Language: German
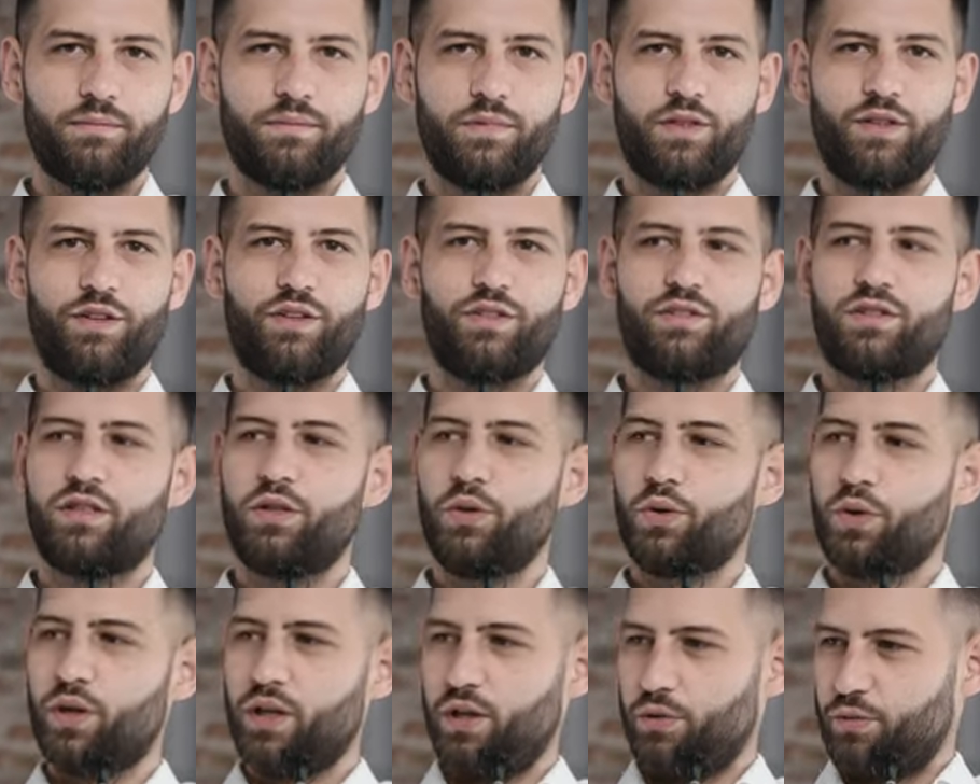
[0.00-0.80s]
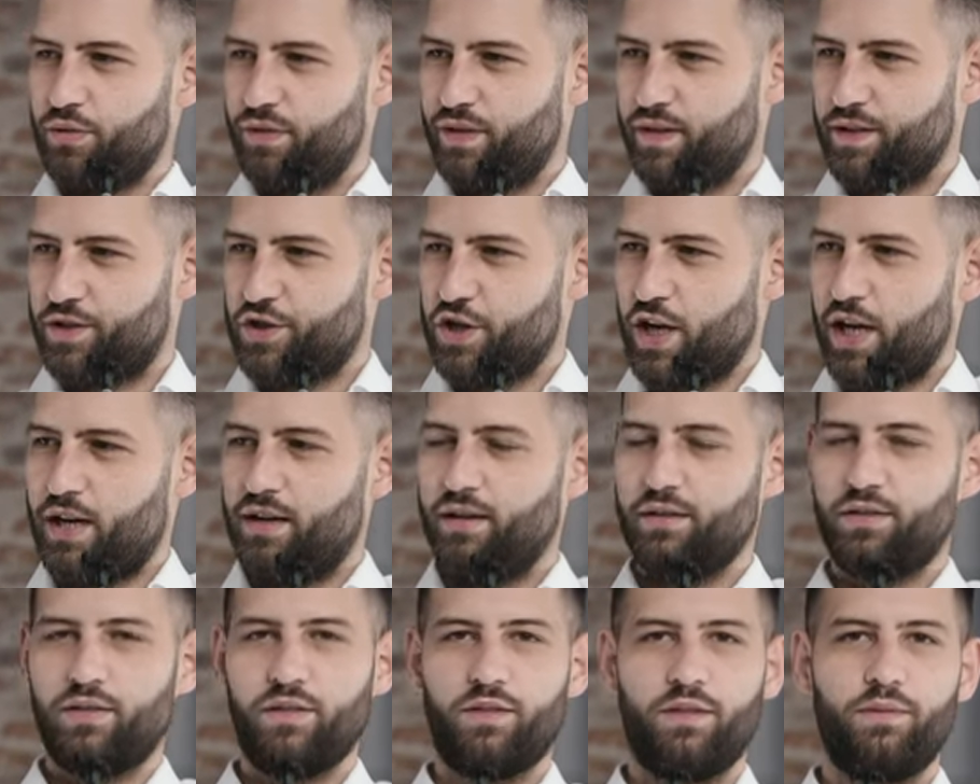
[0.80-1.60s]
diese Theorie und diese
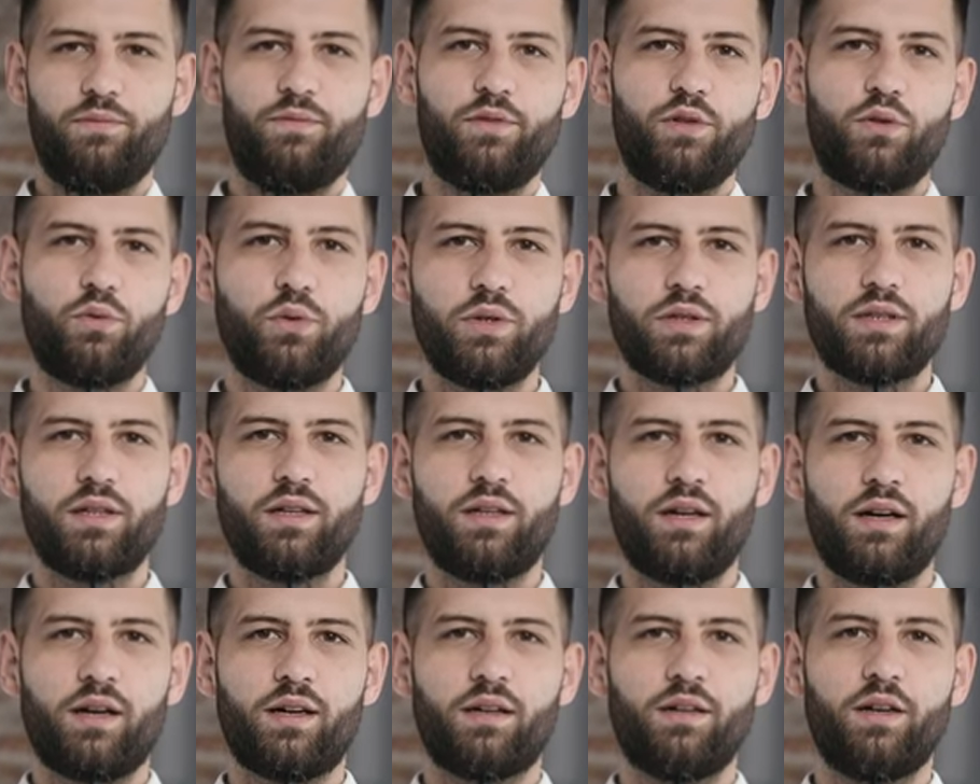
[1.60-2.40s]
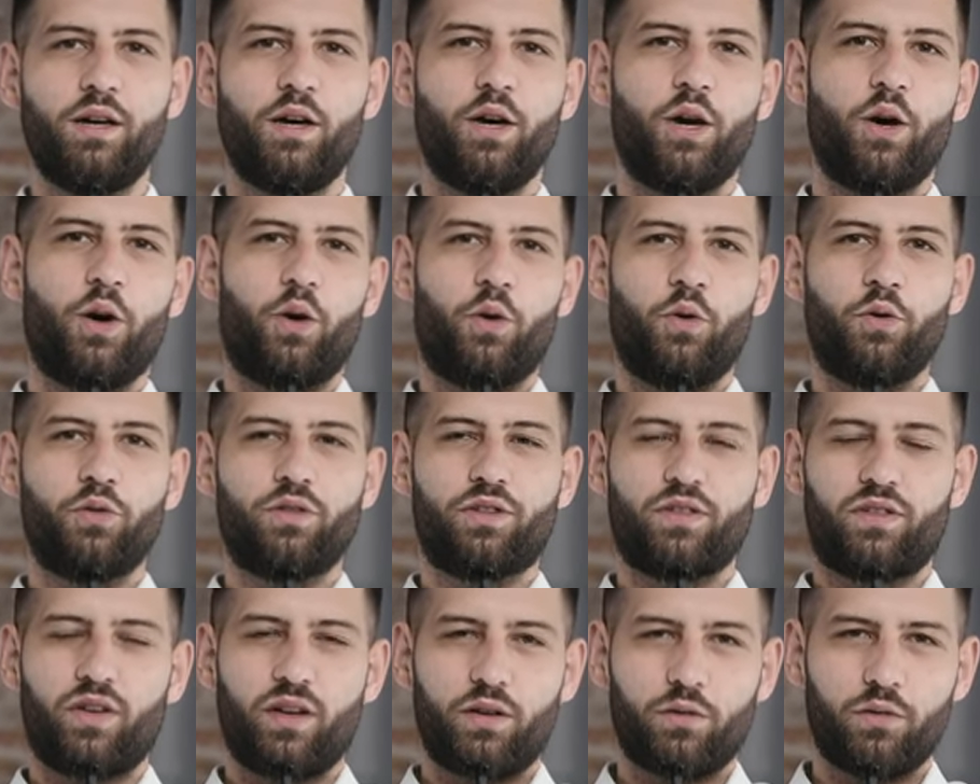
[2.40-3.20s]
Checkliste sind wir durchgegangen und
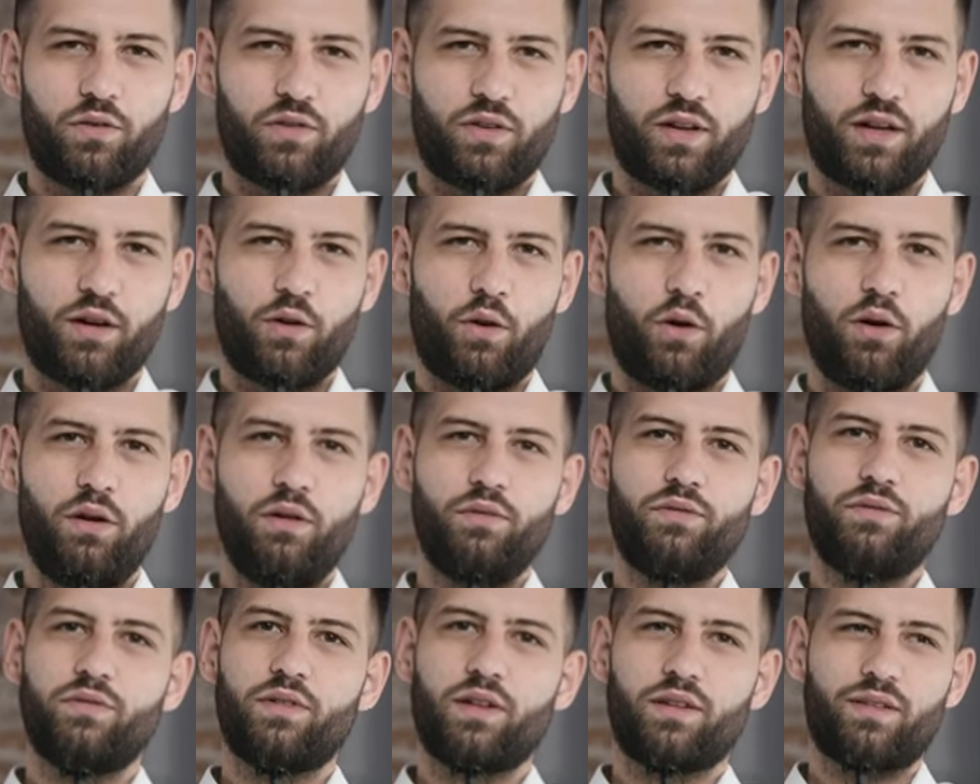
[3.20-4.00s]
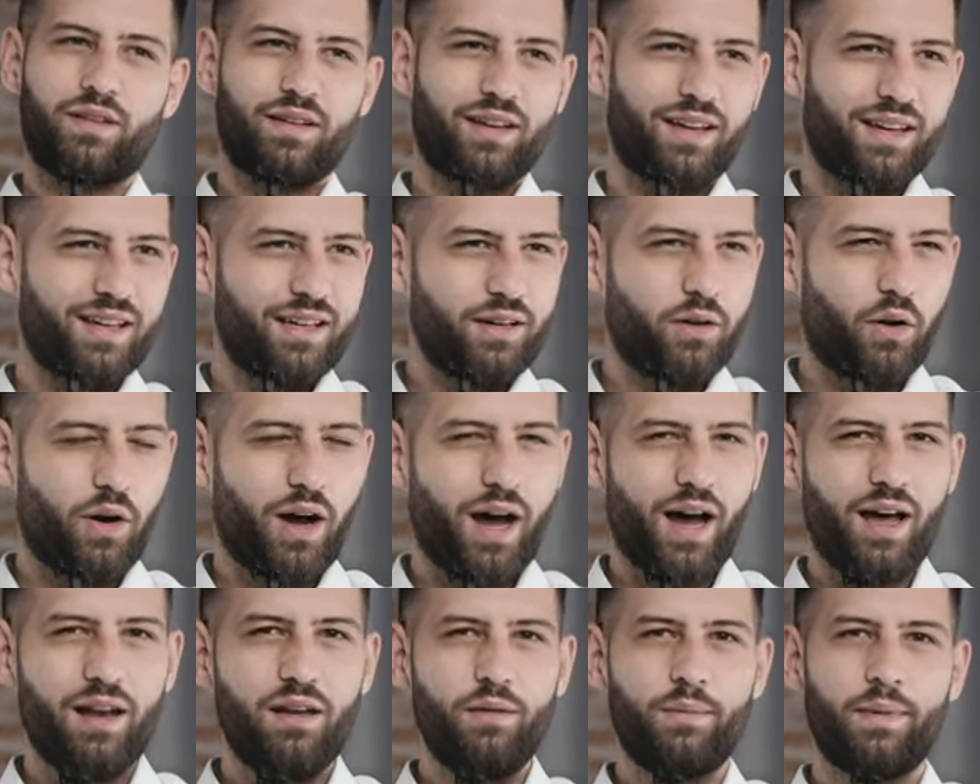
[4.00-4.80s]
das hat uns sehr geholfen. Das kriegen auch
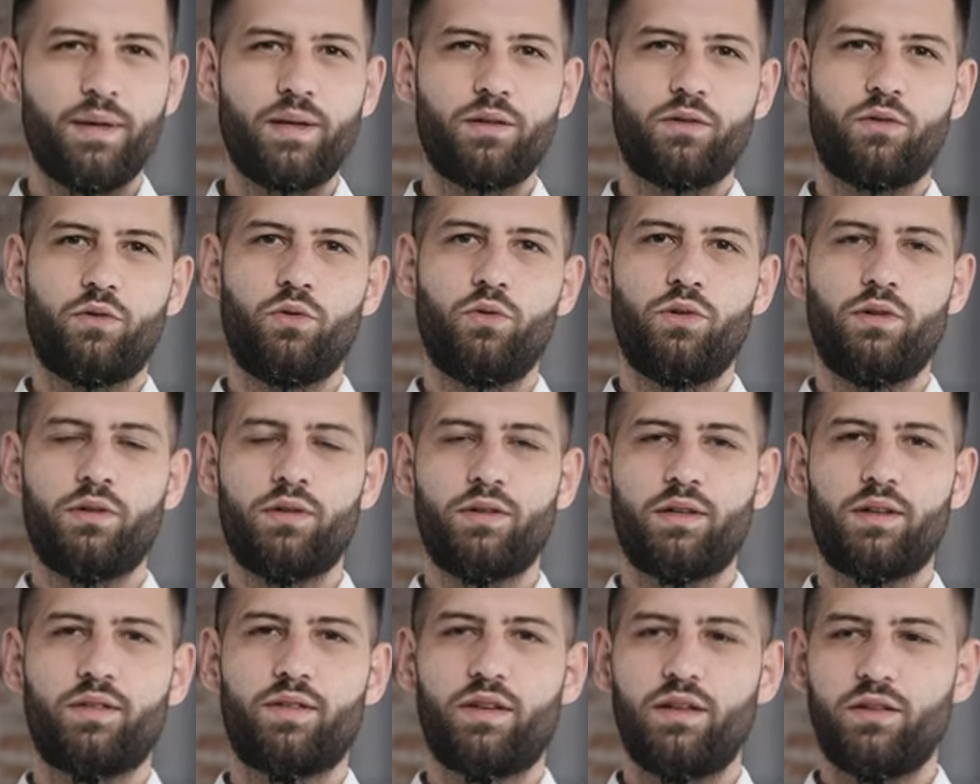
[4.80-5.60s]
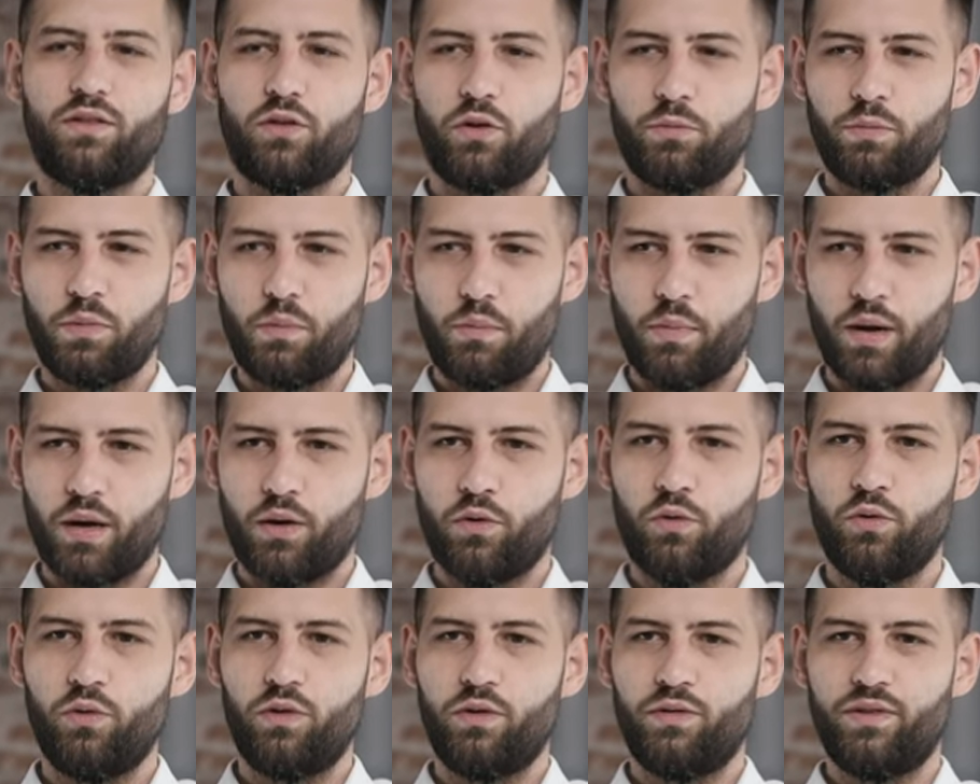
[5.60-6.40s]
alle meine Kunden, das gehe ich auch mit meinen
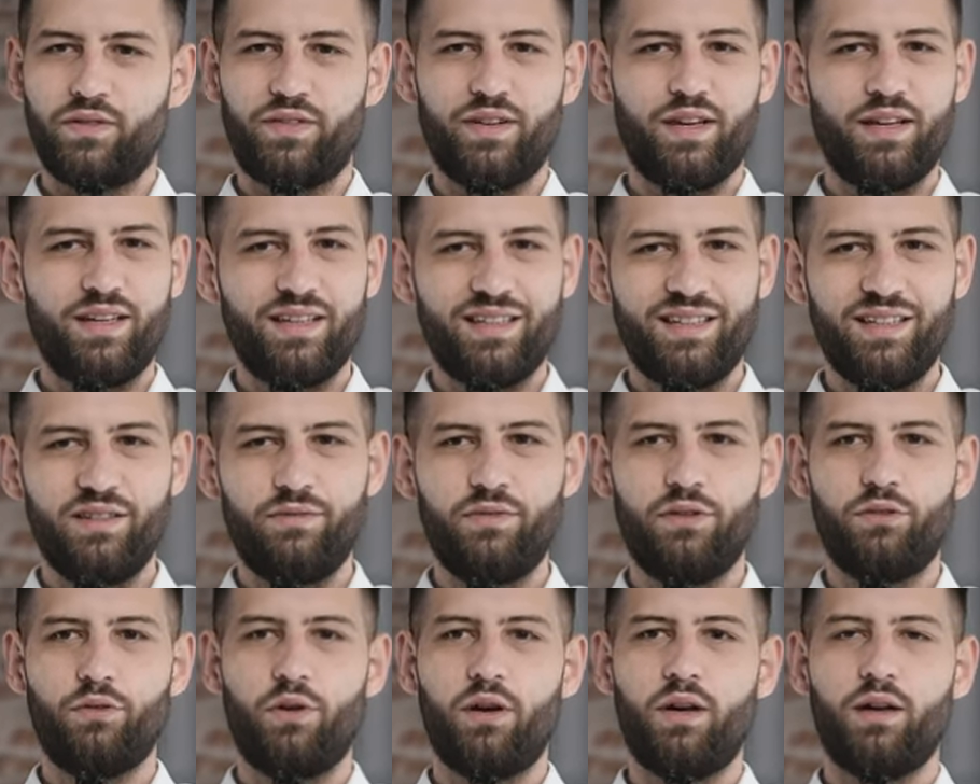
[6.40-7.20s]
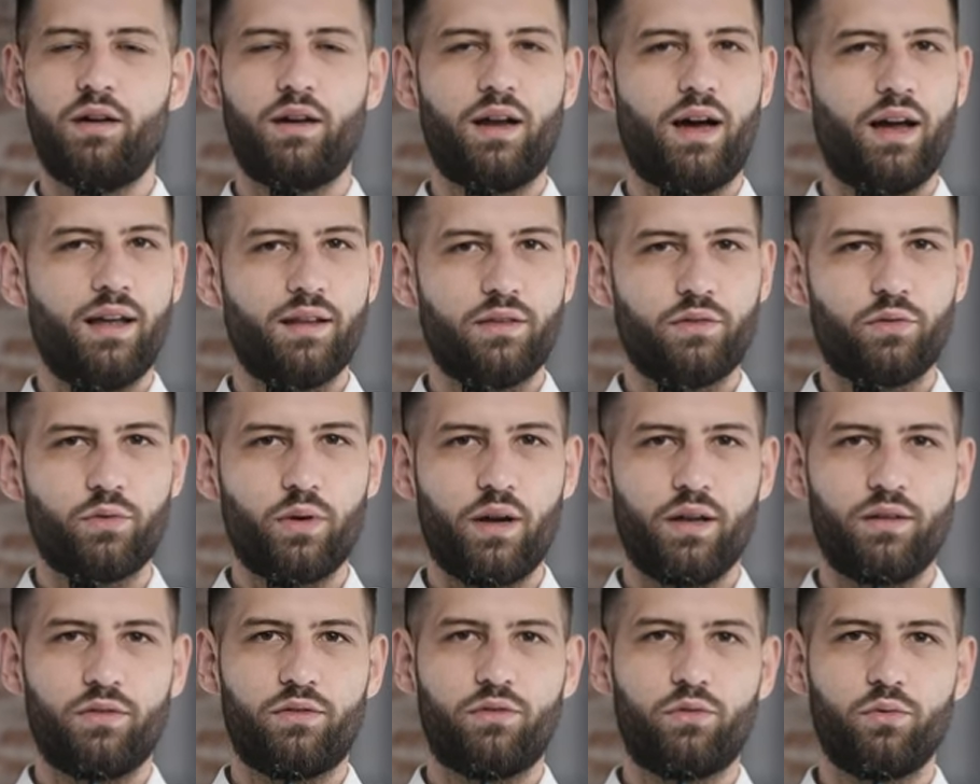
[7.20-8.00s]
Kunden sehr individuell eins zu
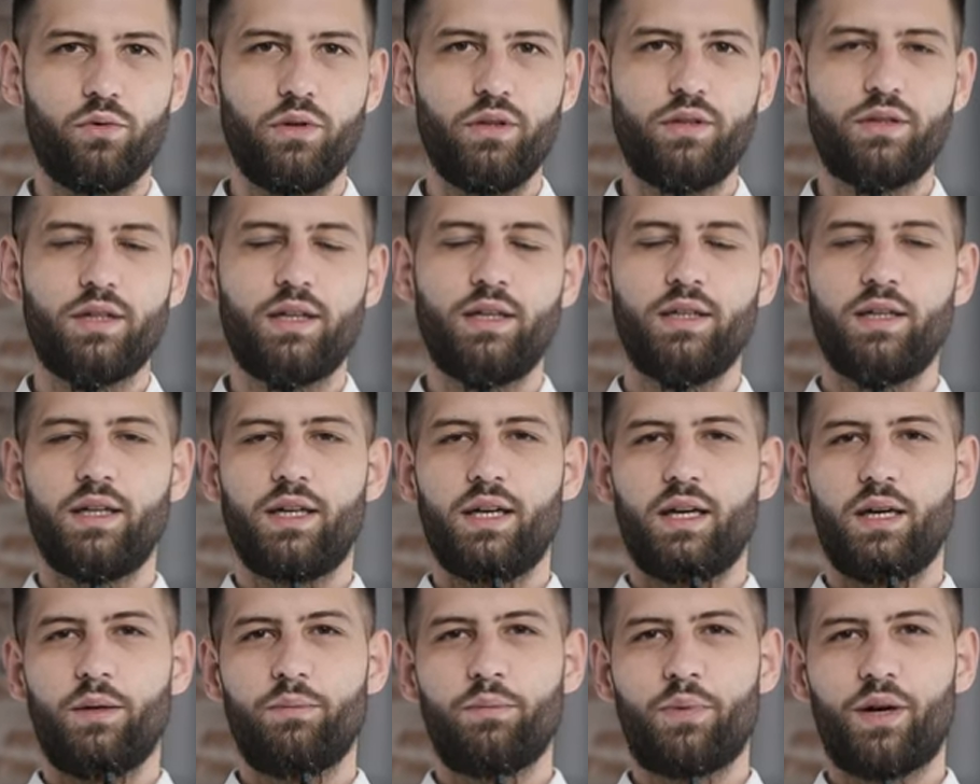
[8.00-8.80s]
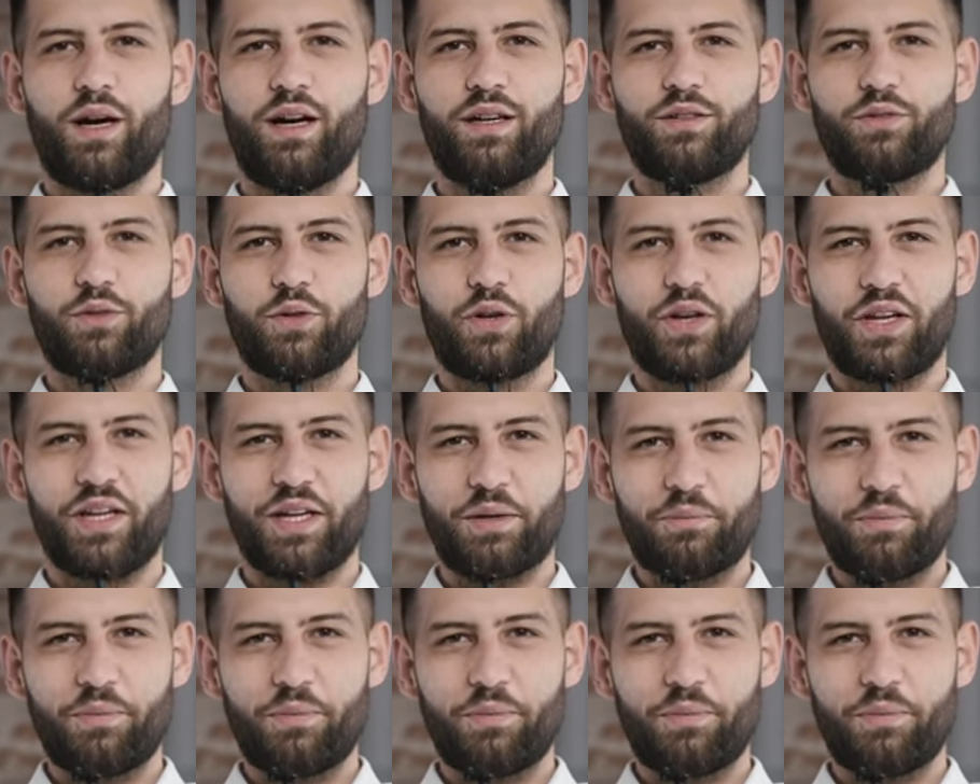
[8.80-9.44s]
eins durch im Bereich Organic